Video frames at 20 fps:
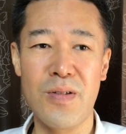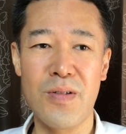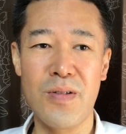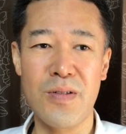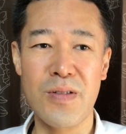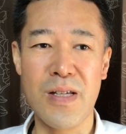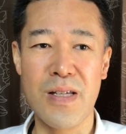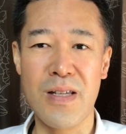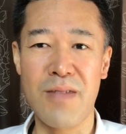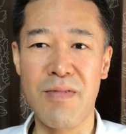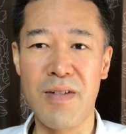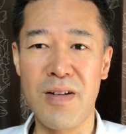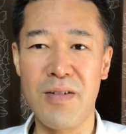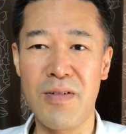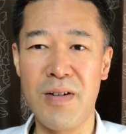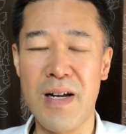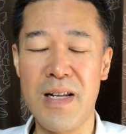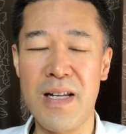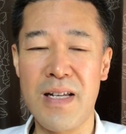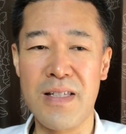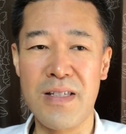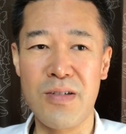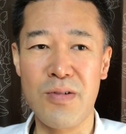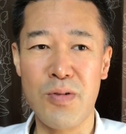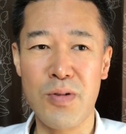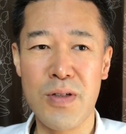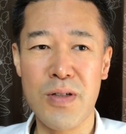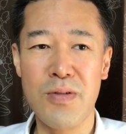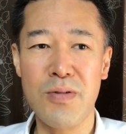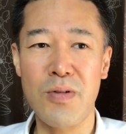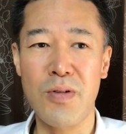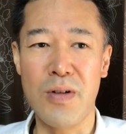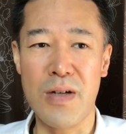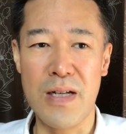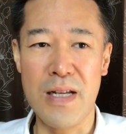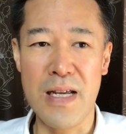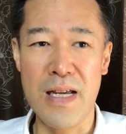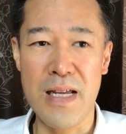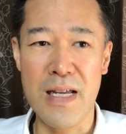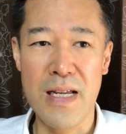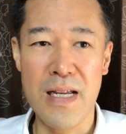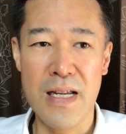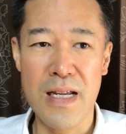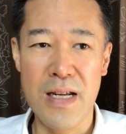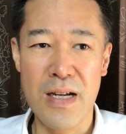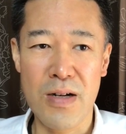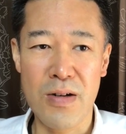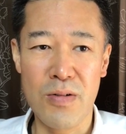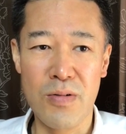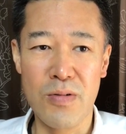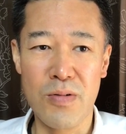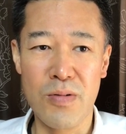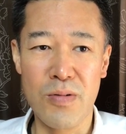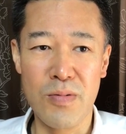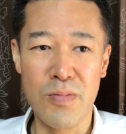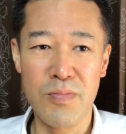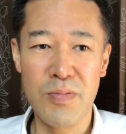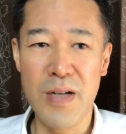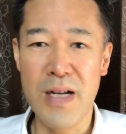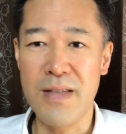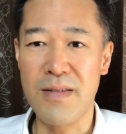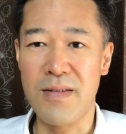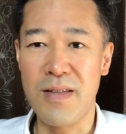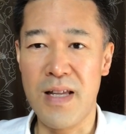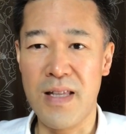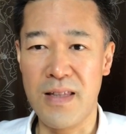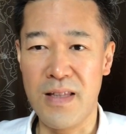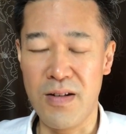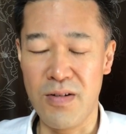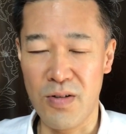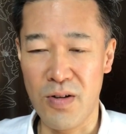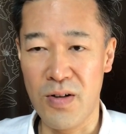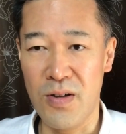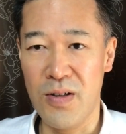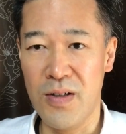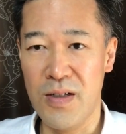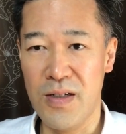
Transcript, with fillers: お医者様のお話を聞くのがねこうプラスになってると。